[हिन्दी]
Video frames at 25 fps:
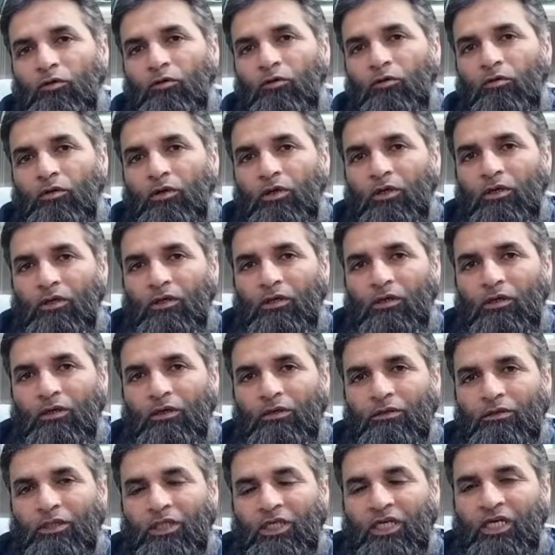आपको
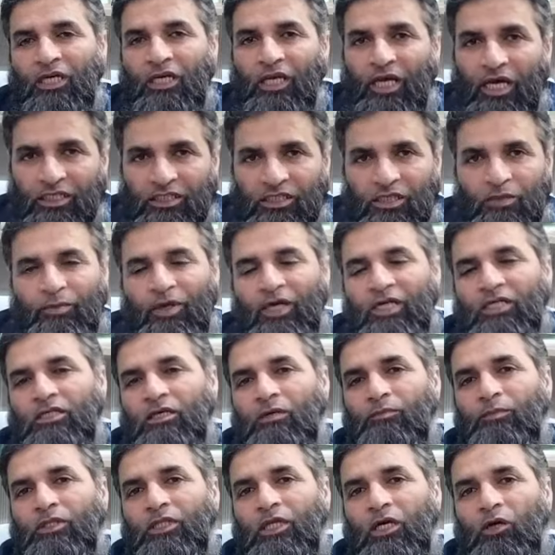तीन ऐसी
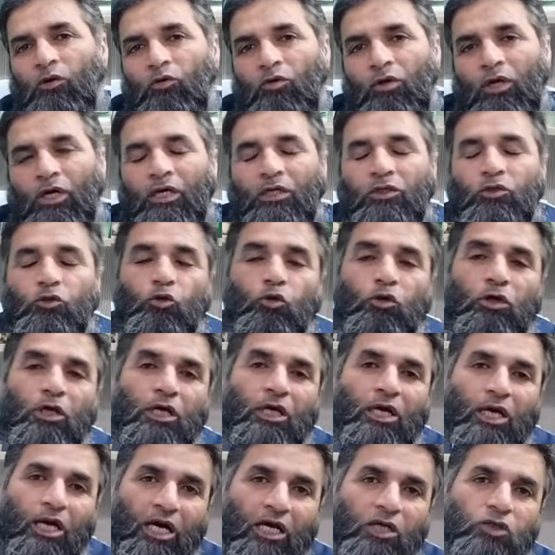मेडिसिन बताऊंगा जो
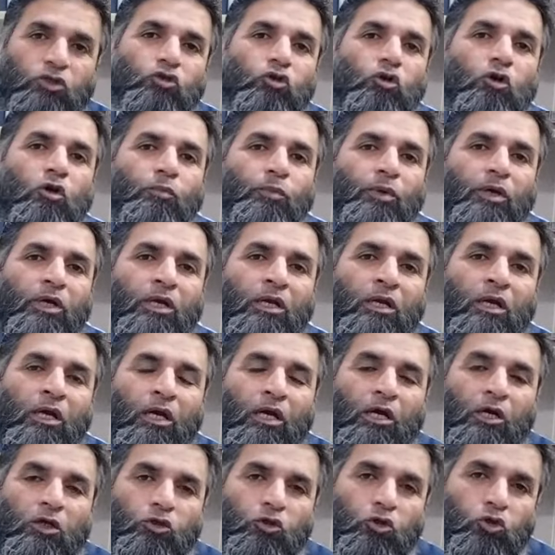कि खास तौर पर
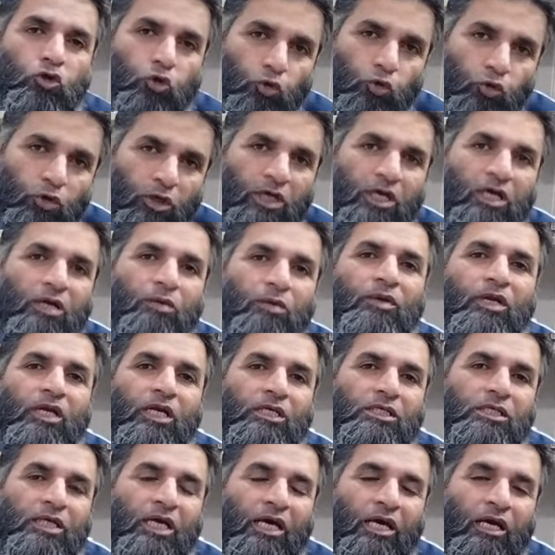जो शुगर के
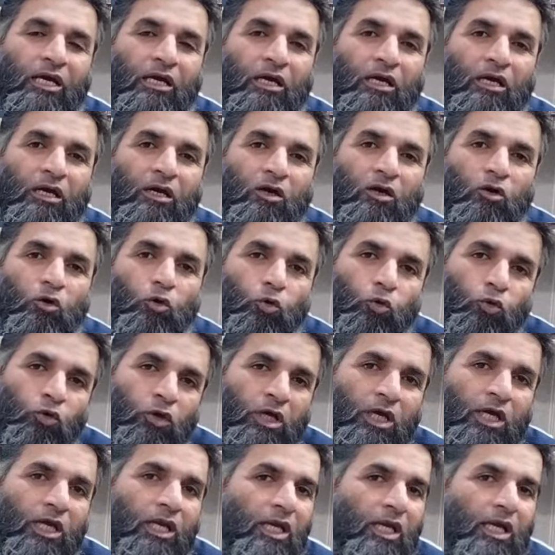मरीज हैं
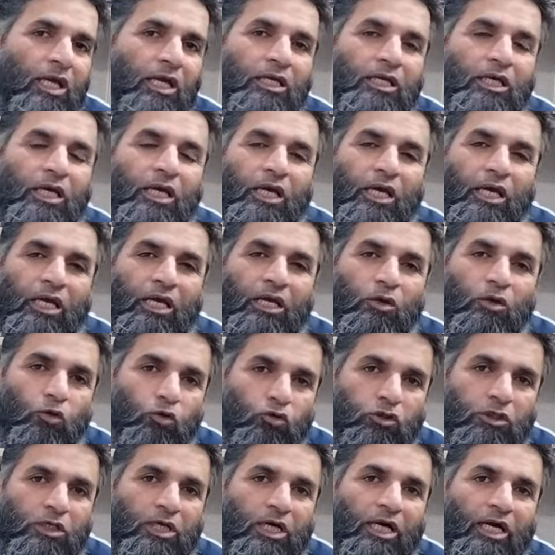उनके लिए ये एक
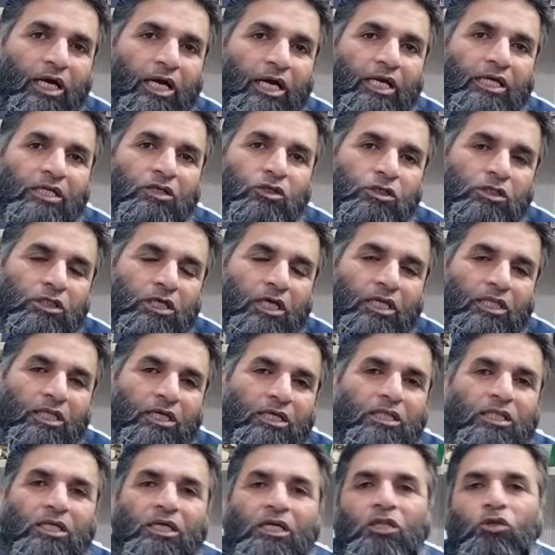नुस्खा है जिसके
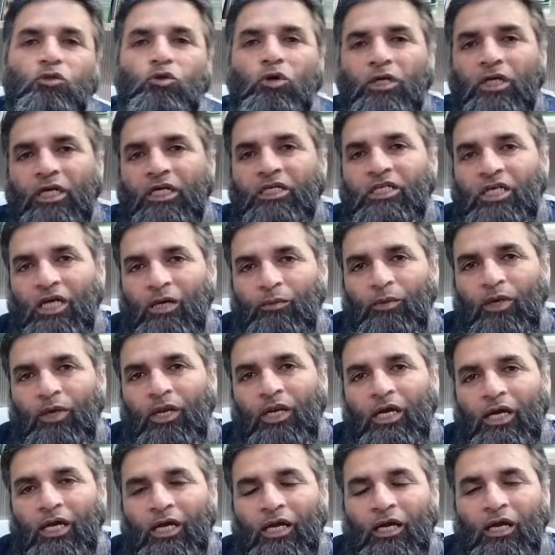अंदर तीन दवाइयाँ
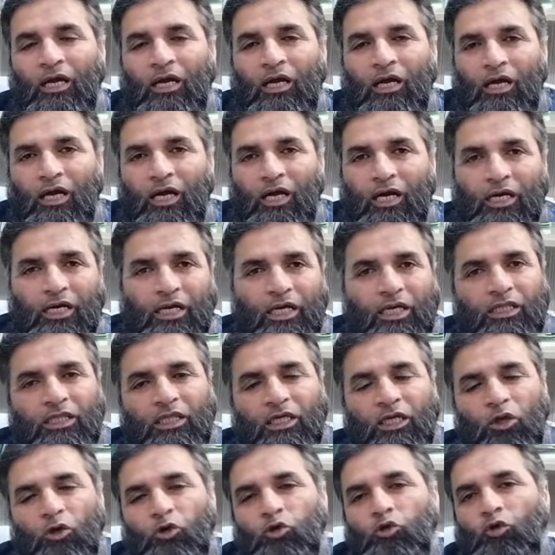शामिल हैं अगर ये
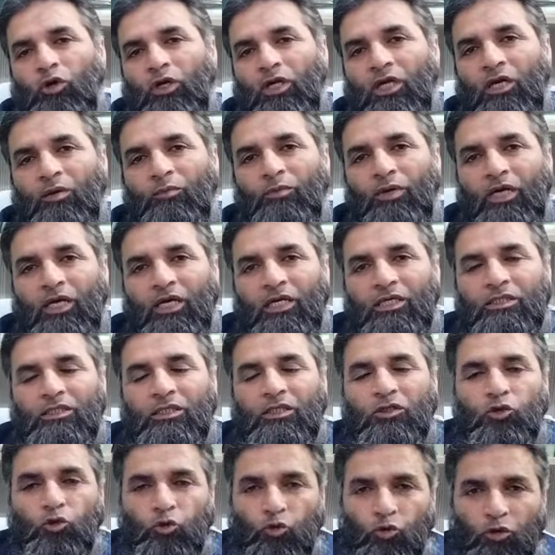तीनों दवाइयाँ
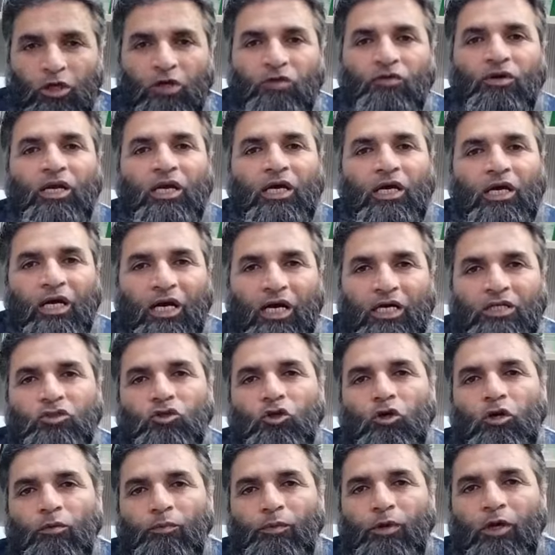मरीज शुगर वाला
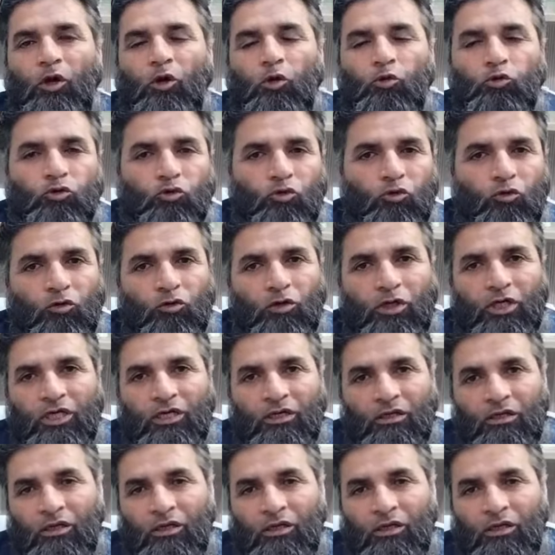खास तौर पर और उसको